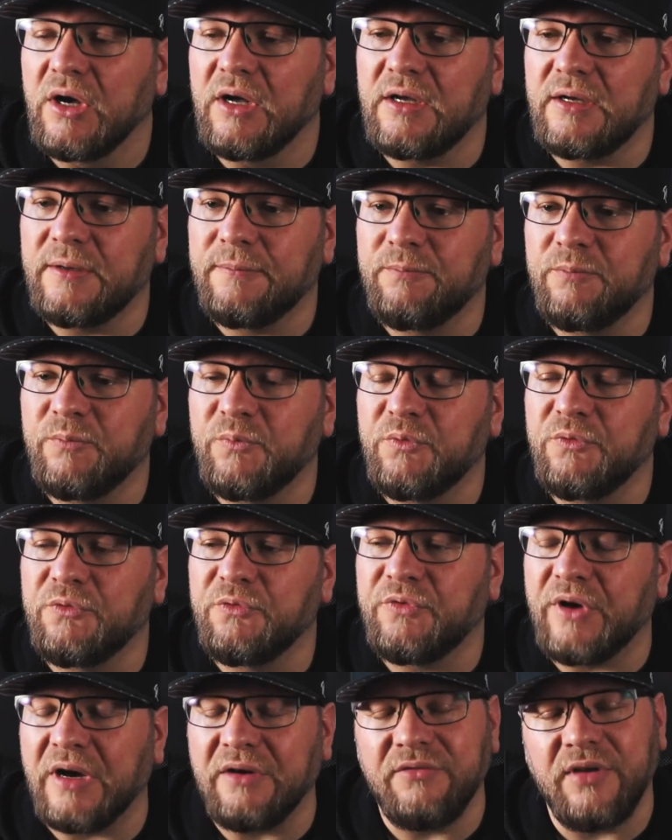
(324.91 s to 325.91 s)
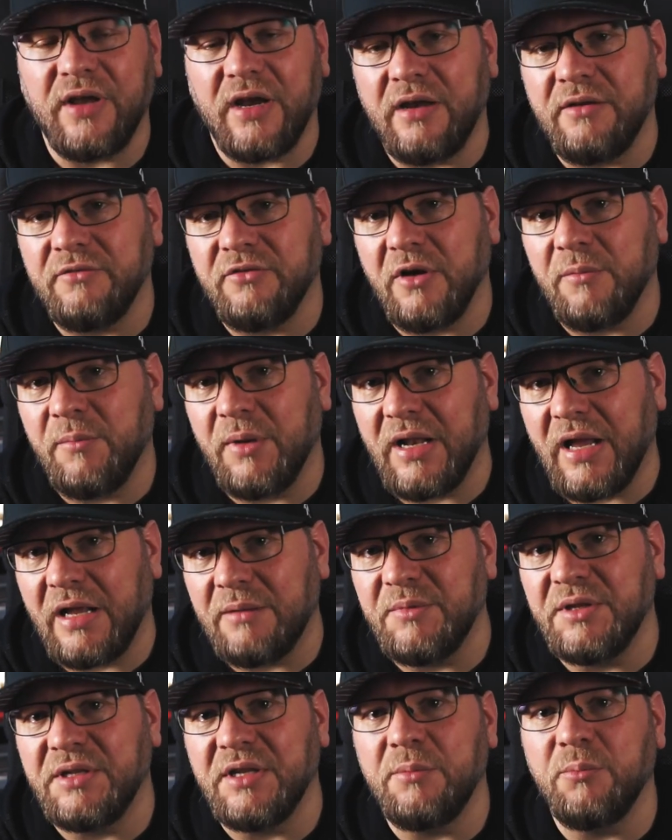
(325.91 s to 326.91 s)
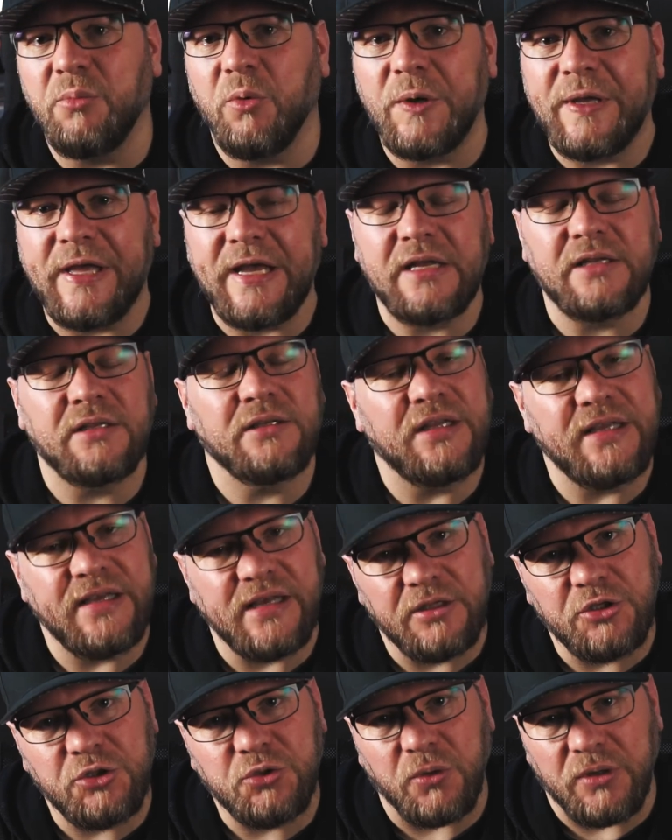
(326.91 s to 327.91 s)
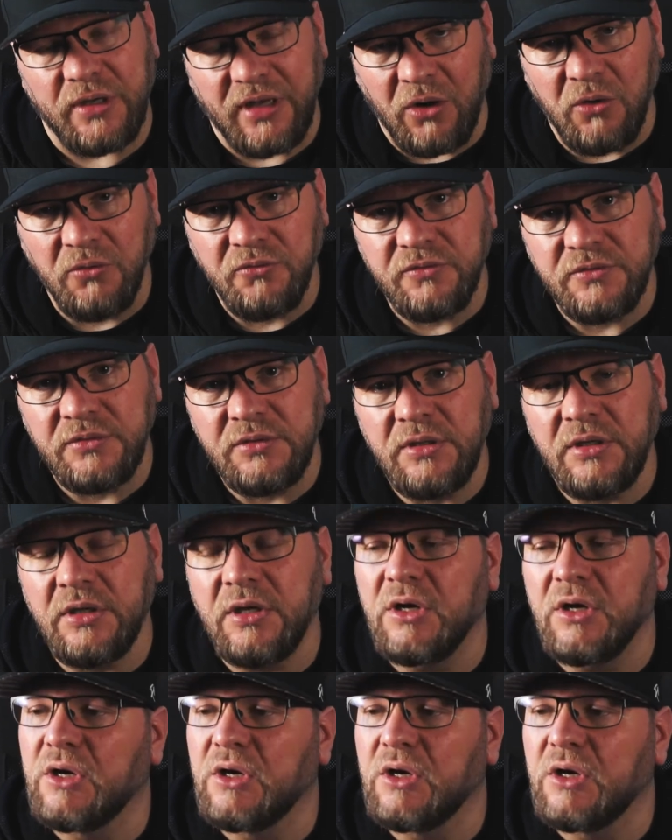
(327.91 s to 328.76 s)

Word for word: Ähm, fangen wir einfach mal an mit den Projekten, die jetzt schon laufen.